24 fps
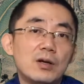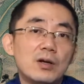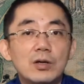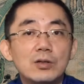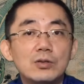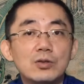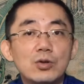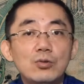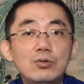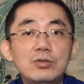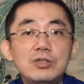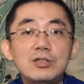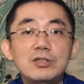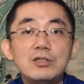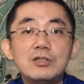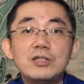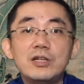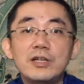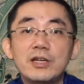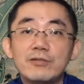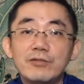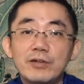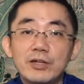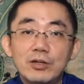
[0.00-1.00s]
同时这
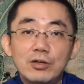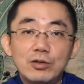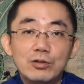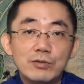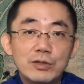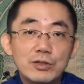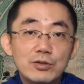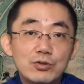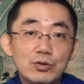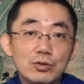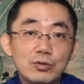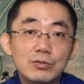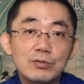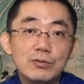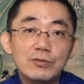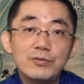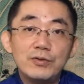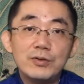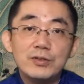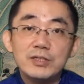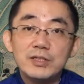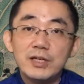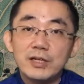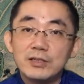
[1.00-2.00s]
也为后文中
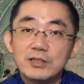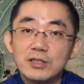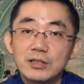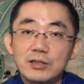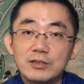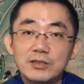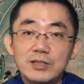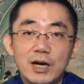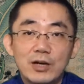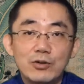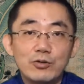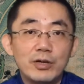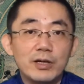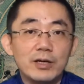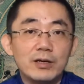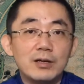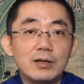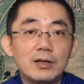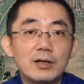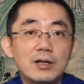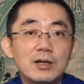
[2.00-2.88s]
凤姐折腾贾瑞，